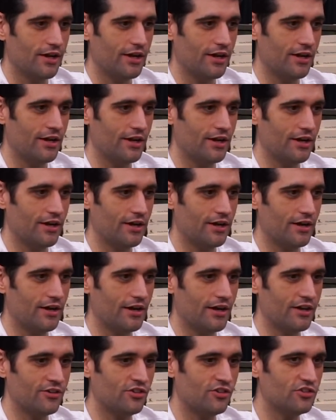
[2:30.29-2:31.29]
É,
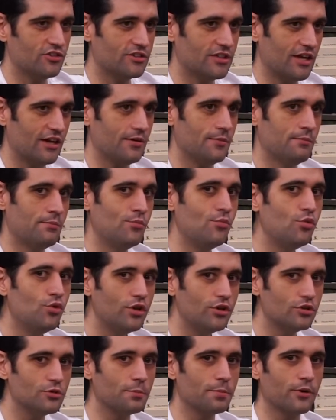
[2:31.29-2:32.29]
a gente tá
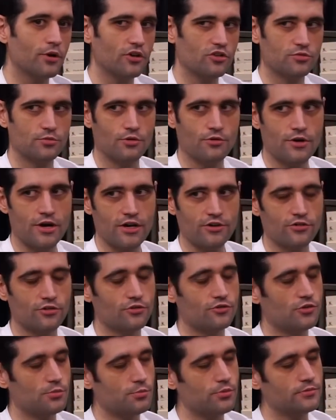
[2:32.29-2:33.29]
muito próximo, eu acho,
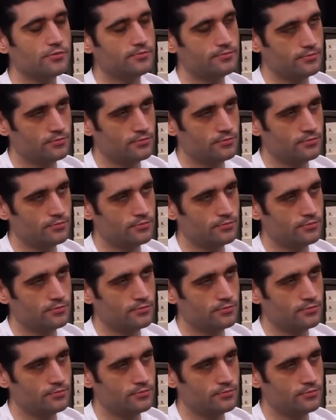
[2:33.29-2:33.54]
tipo,